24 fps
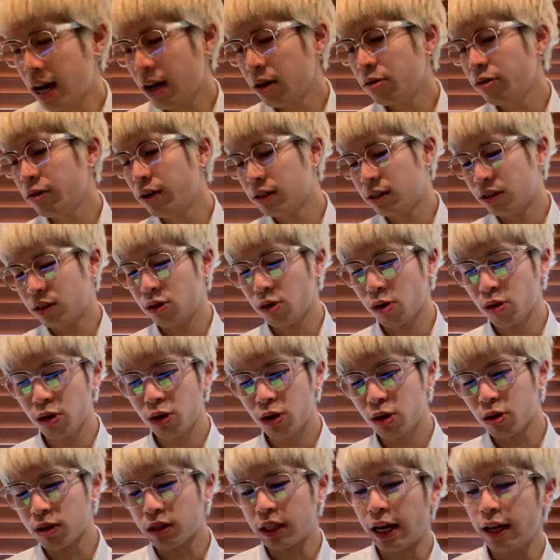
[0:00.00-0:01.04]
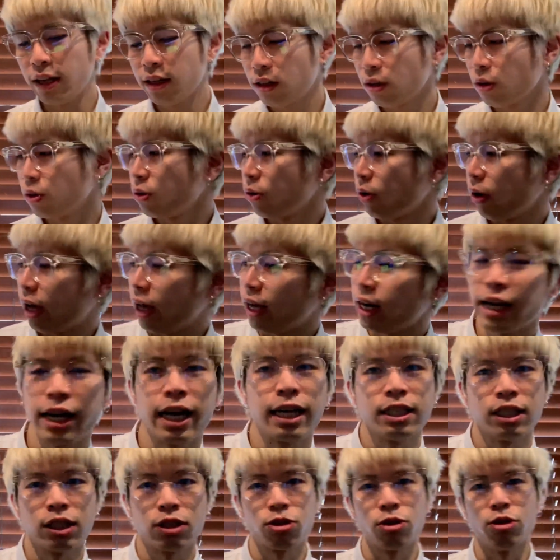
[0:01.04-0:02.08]
アン・ウェストウッド最強の
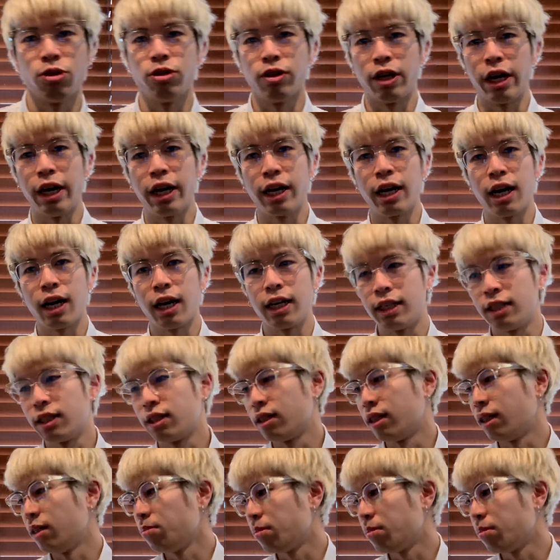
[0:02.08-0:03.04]
エレガンツという映画がですね、